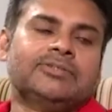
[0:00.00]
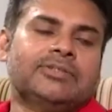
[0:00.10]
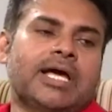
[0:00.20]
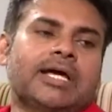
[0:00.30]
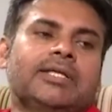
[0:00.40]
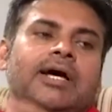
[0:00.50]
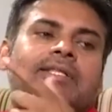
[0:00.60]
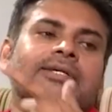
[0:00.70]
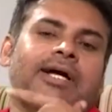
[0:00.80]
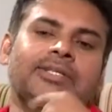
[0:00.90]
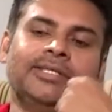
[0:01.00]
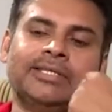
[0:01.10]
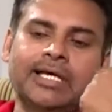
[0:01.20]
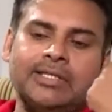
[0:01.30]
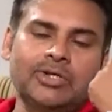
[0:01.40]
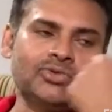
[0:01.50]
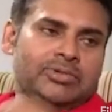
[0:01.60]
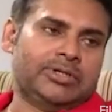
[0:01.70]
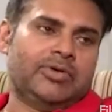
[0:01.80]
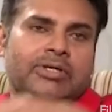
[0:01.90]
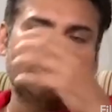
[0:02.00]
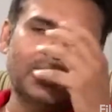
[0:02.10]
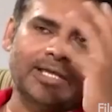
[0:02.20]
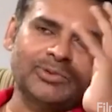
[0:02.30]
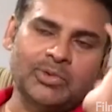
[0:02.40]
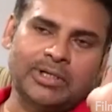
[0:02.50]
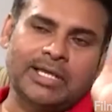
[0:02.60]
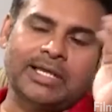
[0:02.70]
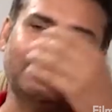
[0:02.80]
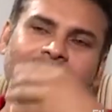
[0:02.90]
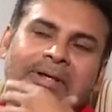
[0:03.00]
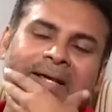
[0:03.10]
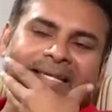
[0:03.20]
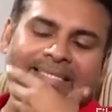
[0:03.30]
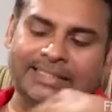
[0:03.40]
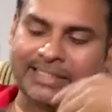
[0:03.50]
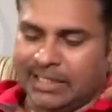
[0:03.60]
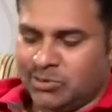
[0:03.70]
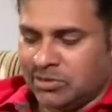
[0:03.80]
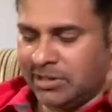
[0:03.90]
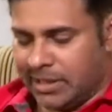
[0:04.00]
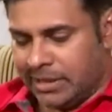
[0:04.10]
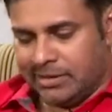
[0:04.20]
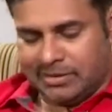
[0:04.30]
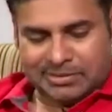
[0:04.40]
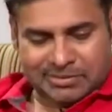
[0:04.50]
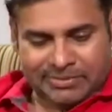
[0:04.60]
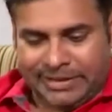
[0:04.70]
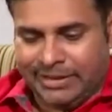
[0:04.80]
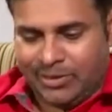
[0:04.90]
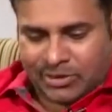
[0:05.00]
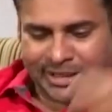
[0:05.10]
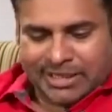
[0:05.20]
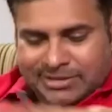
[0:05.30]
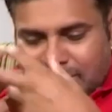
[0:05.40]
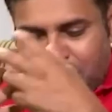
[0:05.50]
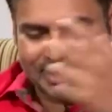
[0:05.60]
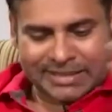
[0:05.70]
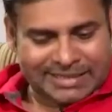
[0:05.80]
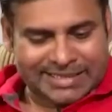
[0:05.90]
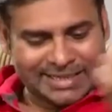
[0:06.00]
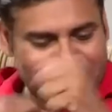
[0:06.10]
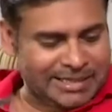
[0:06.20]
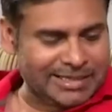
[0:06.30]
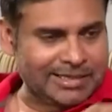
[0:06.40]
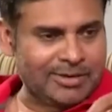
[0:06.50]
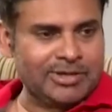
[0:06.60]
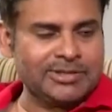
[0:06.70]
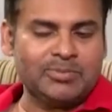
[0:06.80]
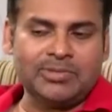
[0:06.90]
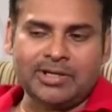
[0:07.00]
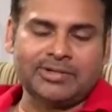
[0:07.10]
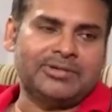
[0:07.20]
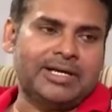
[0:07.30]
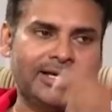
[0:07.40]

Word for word: సో నాకు అది అది నాకు అది వేసుకుని ఉండేవాడి సో నాకు అది నాకు ఎందుకు ఈ వేసుకుంటే నాకు ఏది వెల్తీగా ఉంది ఇంకేది సరిపోవట్లేదు దీనికి ఏది కావాలని చెప్పి నాకు